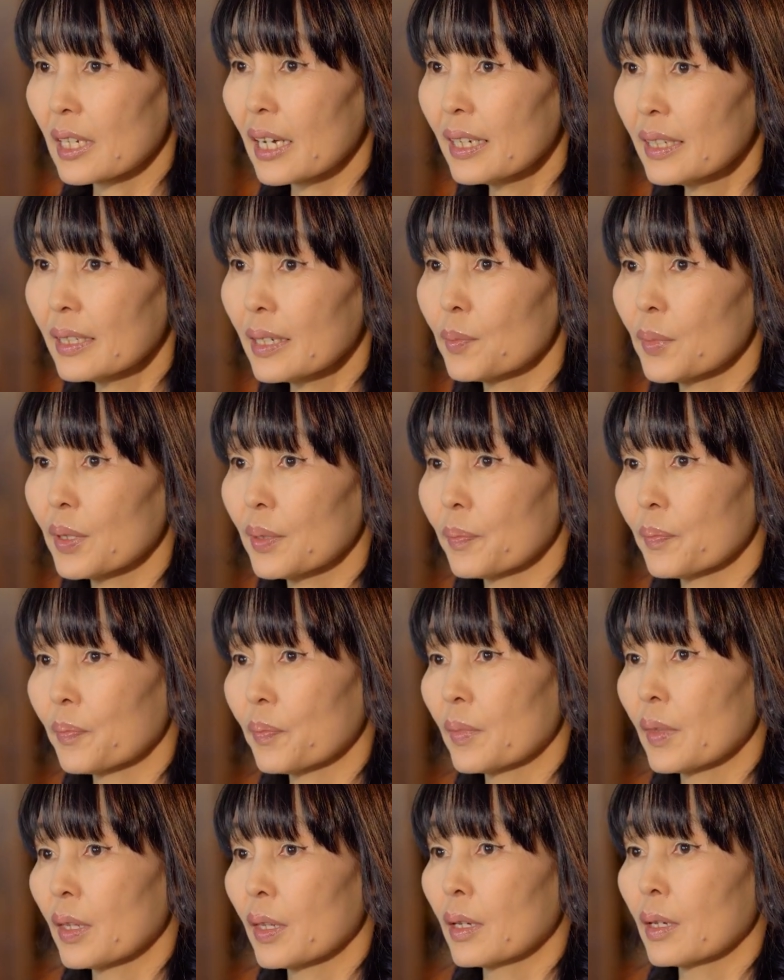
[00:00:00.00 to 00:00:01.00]
Атами
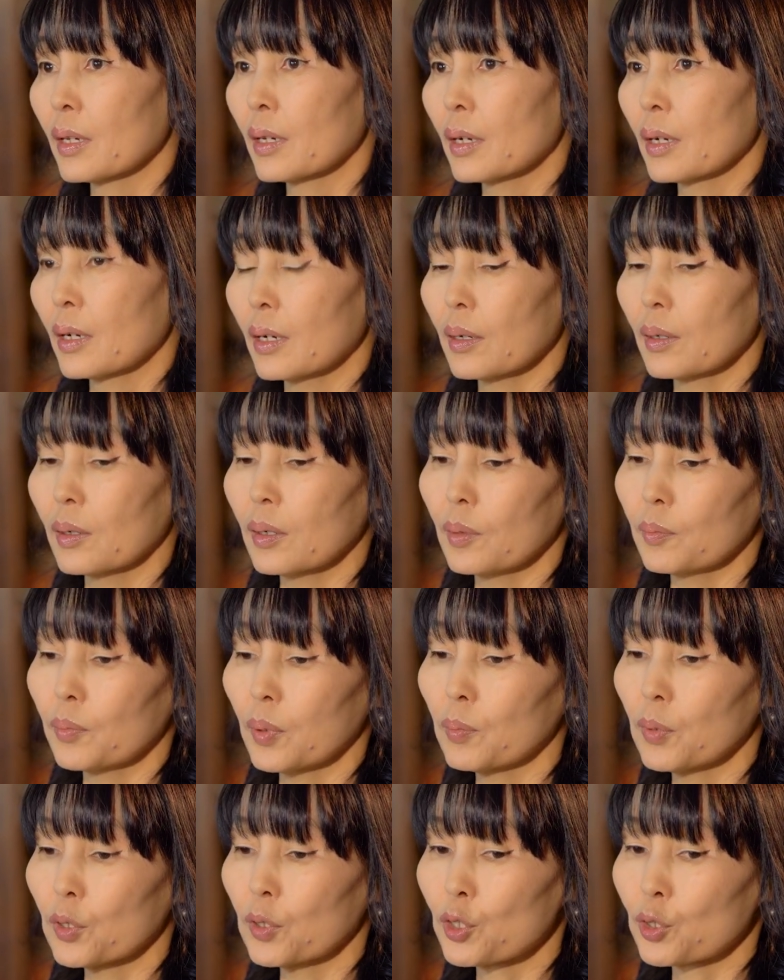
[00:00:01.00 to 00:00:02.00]
а,
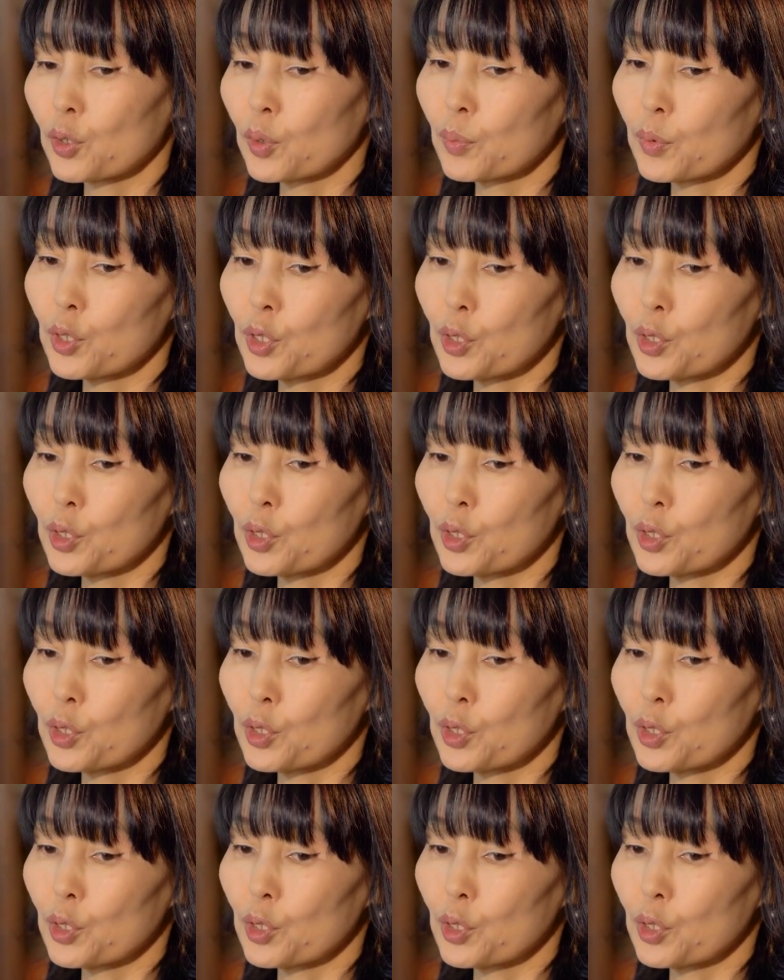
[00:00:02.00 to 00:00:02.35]
по большому